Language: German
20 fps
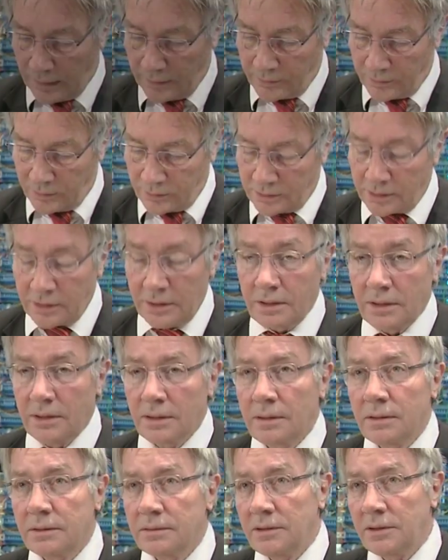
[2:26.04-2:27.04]
Also
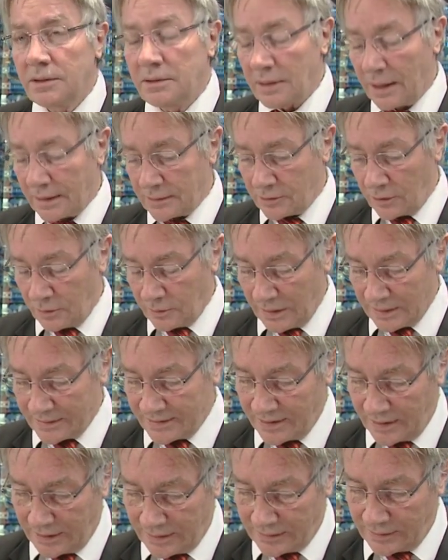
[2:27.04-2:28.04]
die, die
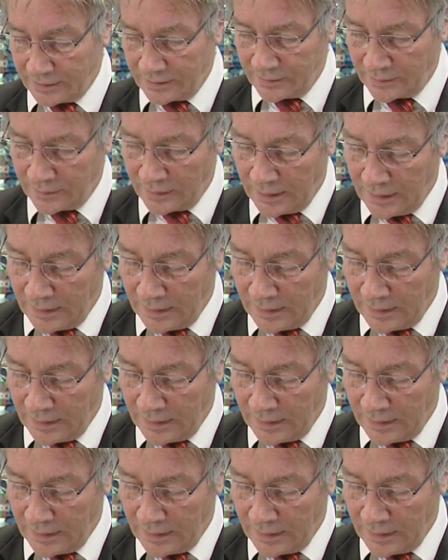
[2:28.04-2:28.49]
Gleitkommazahlen.